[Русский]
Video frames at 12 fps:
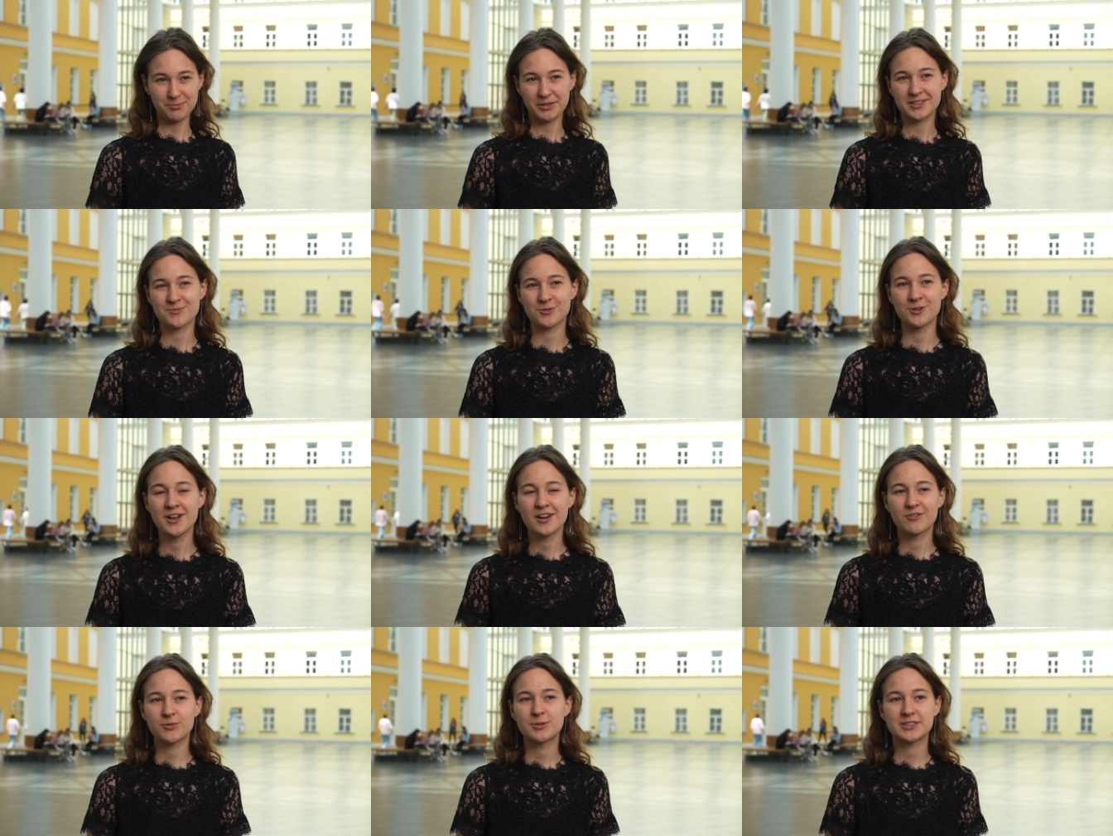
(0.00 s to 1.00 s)
поэтому
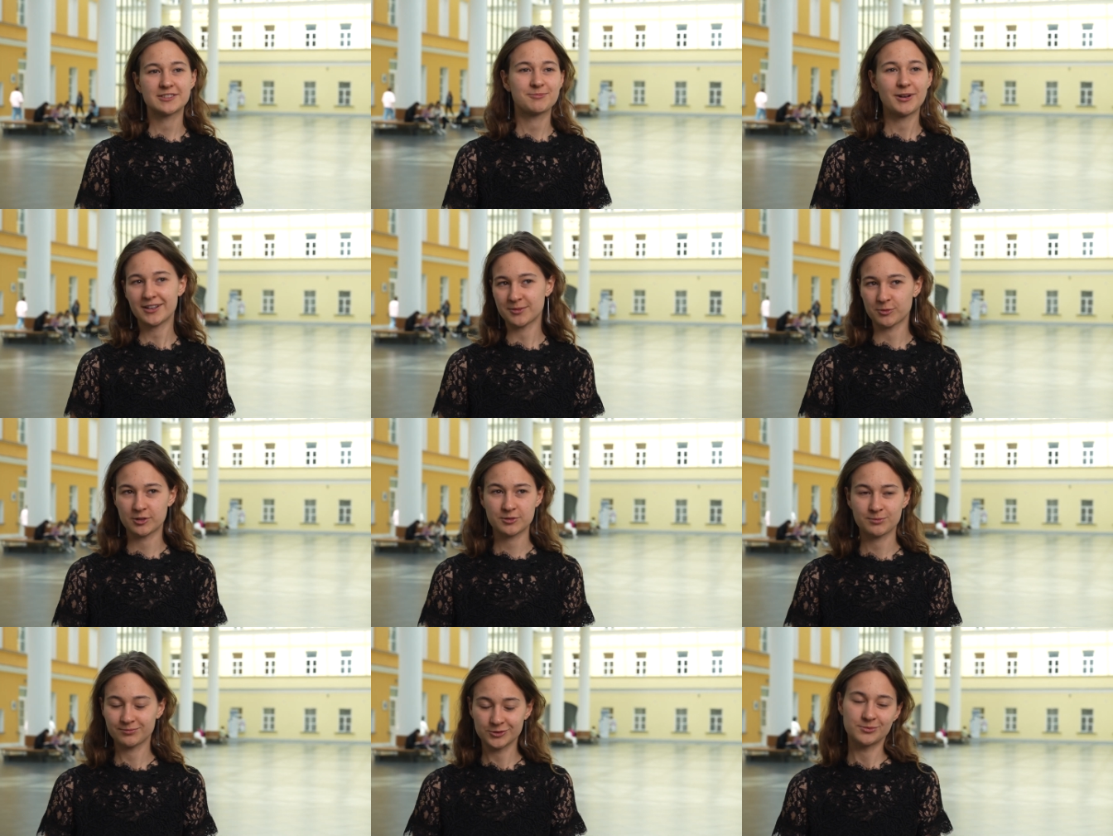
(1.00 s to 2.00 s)
выбор совбака
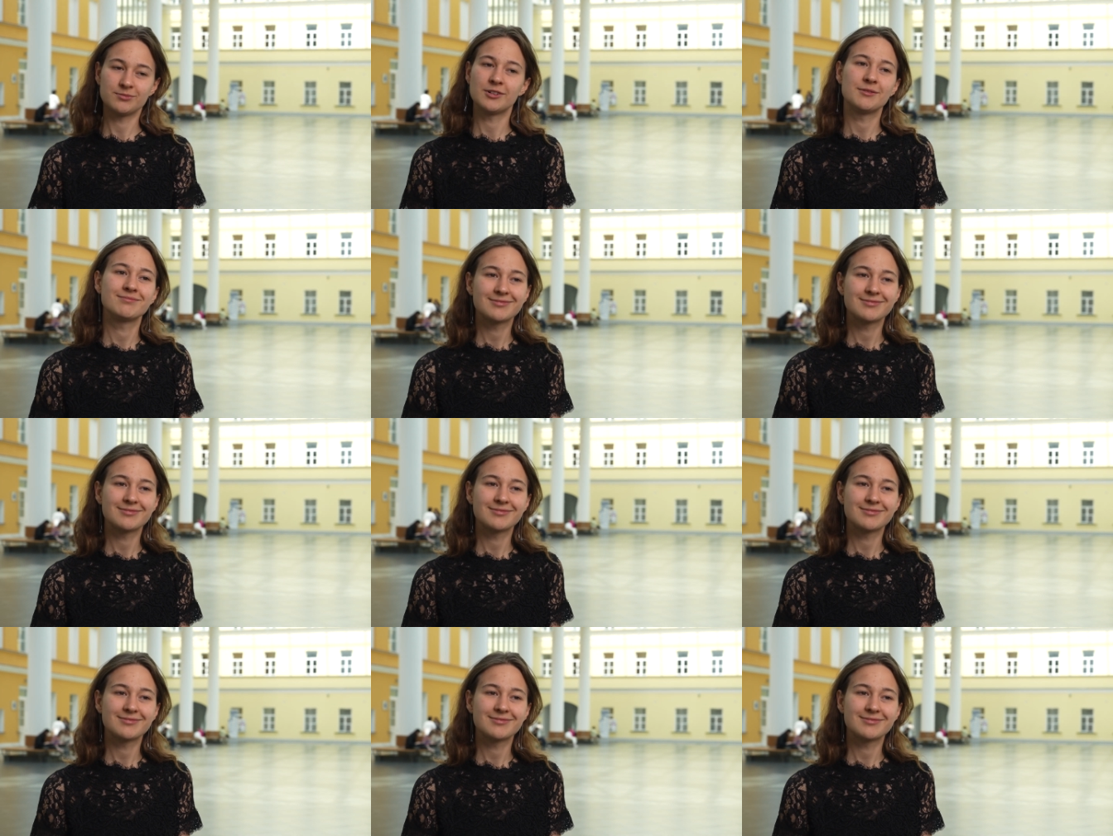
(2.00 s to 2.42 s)
мог, ну,